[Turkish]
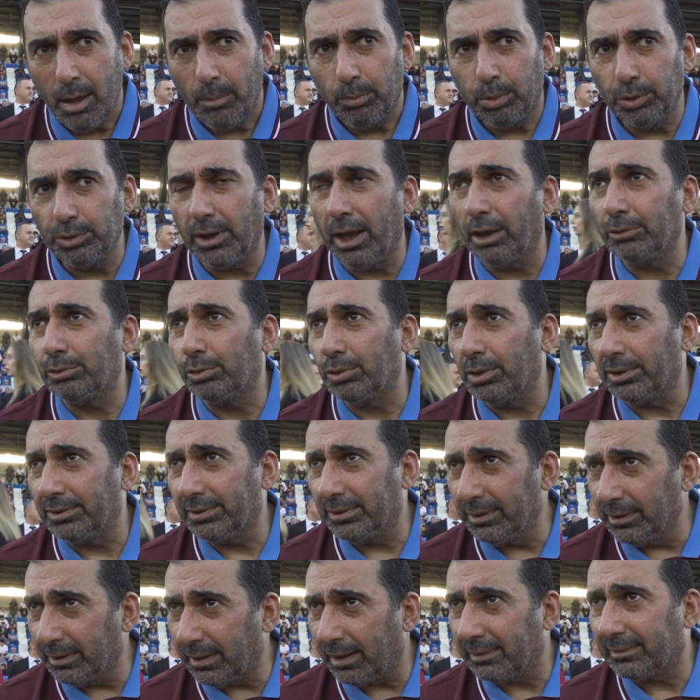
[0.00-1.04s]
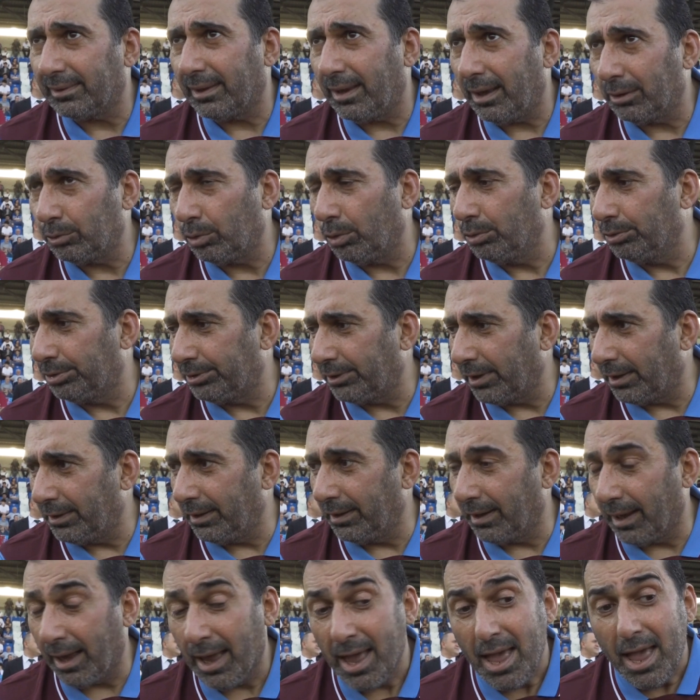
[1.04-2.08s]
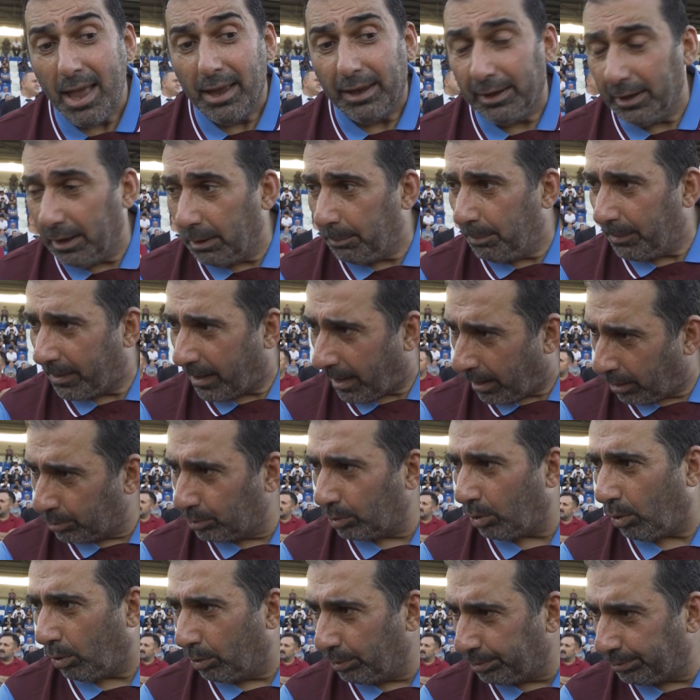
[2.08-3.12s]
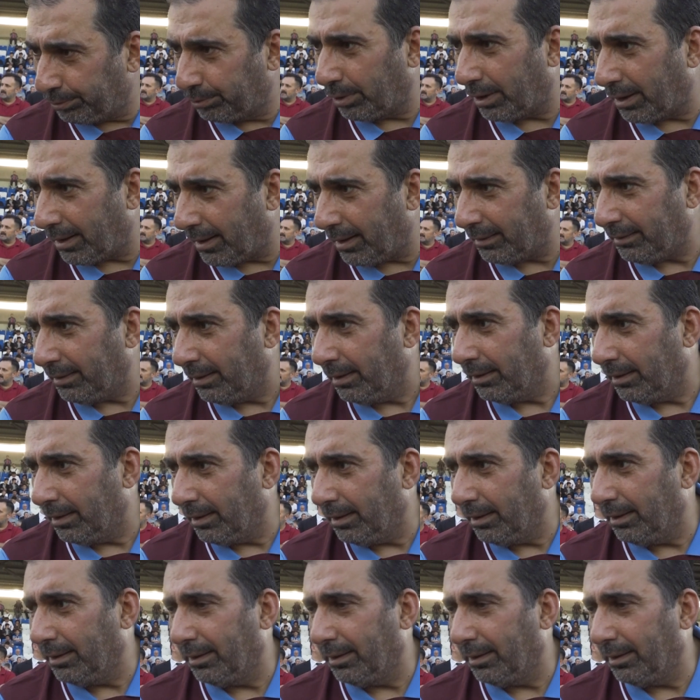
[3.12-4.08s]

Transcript: Bundan sonrasını da sağ sonuçlarıyla iyi bir kadro oluşturarak e,